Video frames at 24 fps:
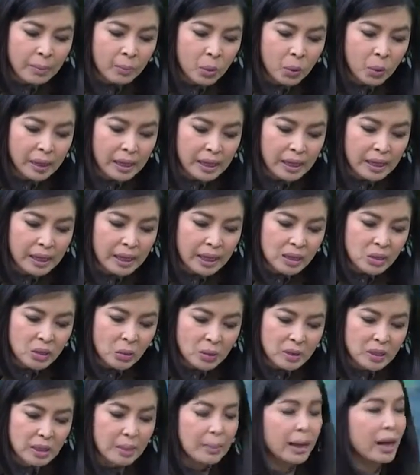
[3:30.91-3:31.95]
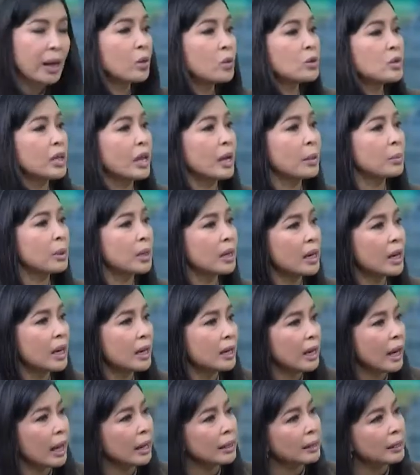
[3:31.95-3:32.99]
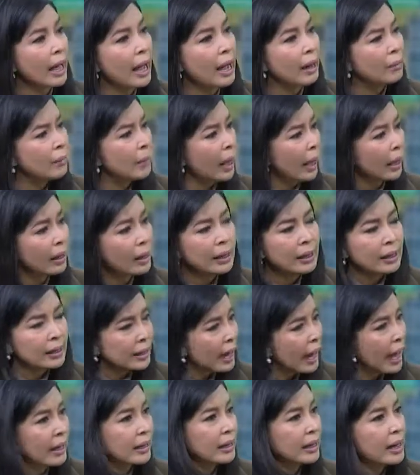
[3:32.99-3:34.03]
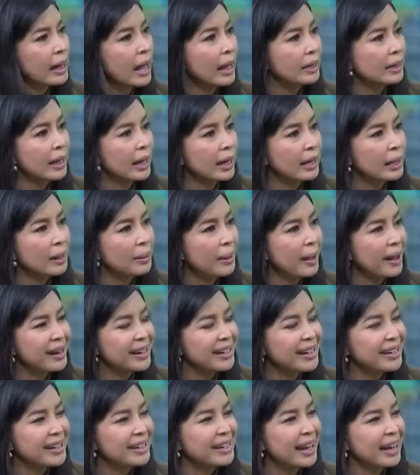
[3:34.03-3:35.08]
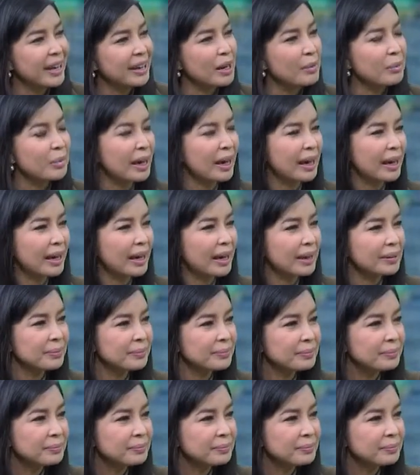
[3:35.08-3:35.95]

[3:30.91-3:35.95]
มูลนิธิส่งเสริมการลูกเสือแห่งประเทศไทยตั้งมา นานขนาดไหนและภารกิจหลักทำอะไรคะ